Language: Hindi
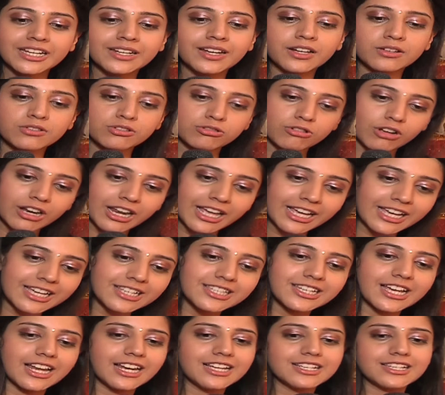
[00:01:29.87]
किन्नर उसको
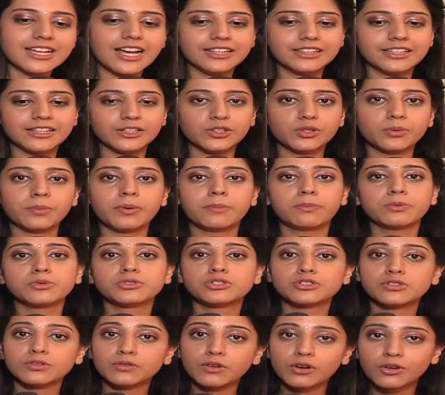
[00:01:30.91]
लेके चले जाते हैं तो मैं
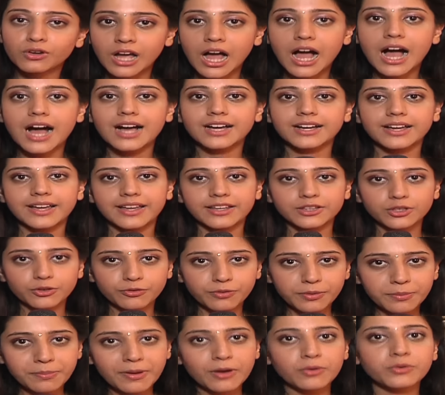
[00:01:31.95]
पूछती हूँ वो लोग कहाँ गए तो
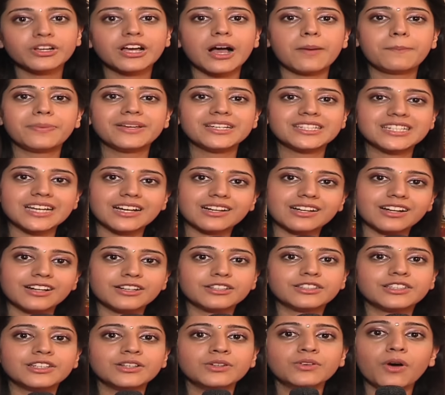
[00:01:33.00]
फिर मैं उनका पीछा
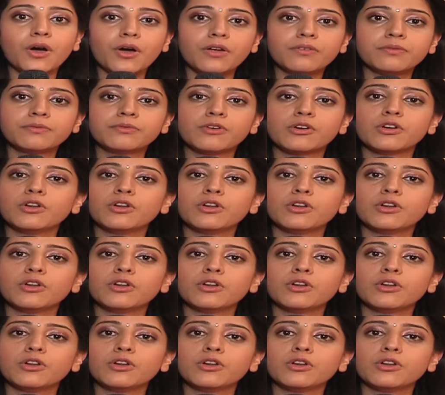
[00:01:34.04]
करती हूँ और